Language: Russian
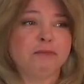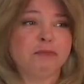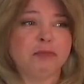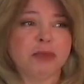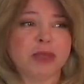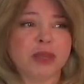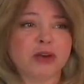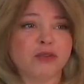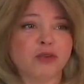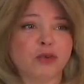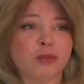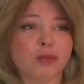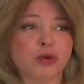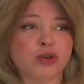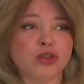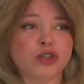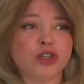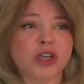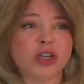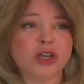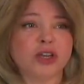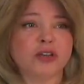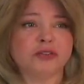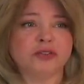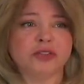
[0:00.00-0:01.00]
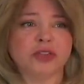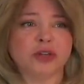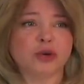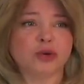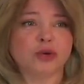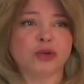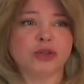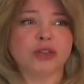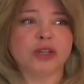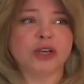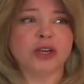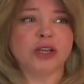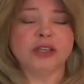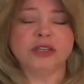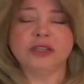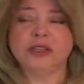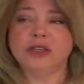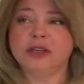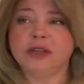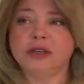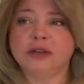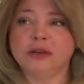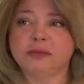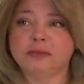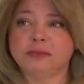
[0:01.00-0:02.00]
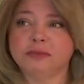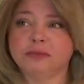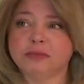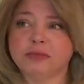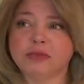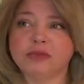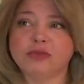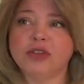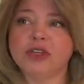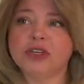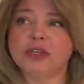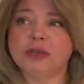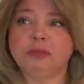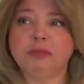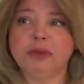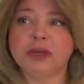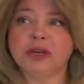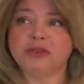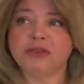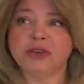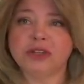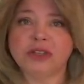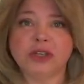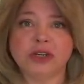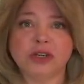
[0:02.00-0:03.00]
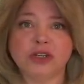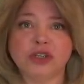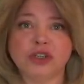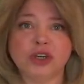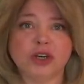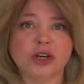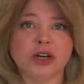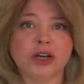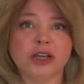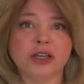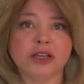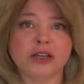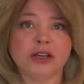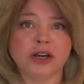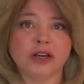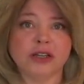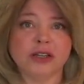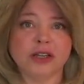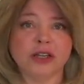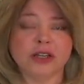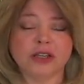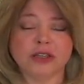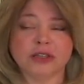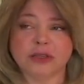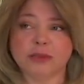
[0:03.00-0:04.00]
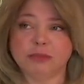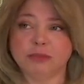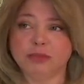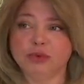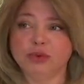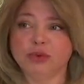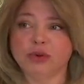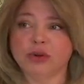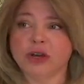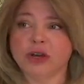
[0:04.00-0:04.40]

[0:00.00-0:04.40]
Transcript: первый мой чек и второй, третий, вот эти первые три чека я никогда не забуду,